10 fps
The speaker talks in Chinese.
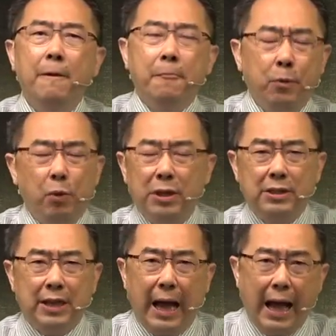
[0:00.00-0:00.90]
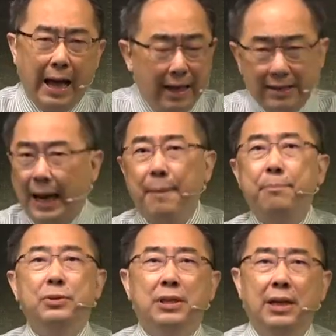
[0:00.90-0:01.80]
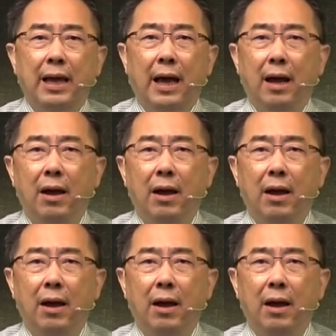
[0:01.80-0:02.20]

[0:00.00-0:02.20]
如果你常常不这样，